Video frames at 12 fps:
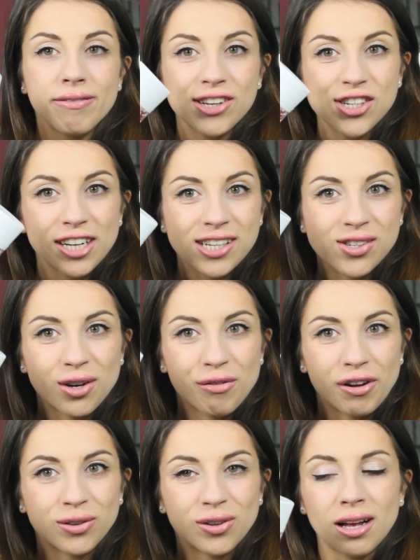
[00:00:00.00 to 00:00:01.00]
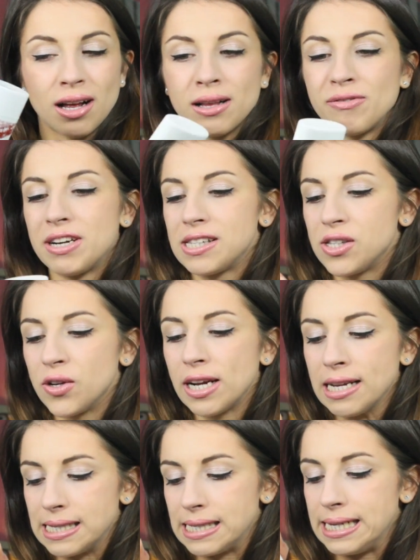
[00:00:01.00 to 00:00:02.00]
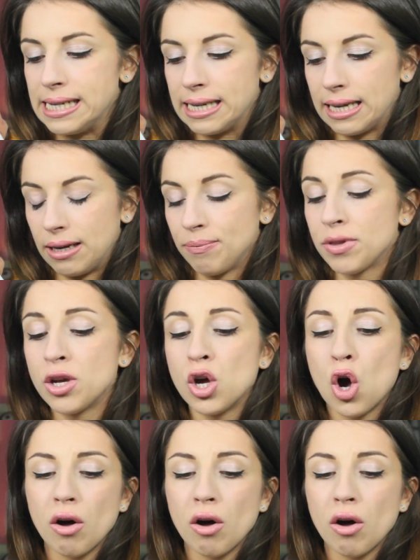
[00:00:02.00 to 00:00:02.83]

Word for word: invece adesso hanno fatto la versione in stick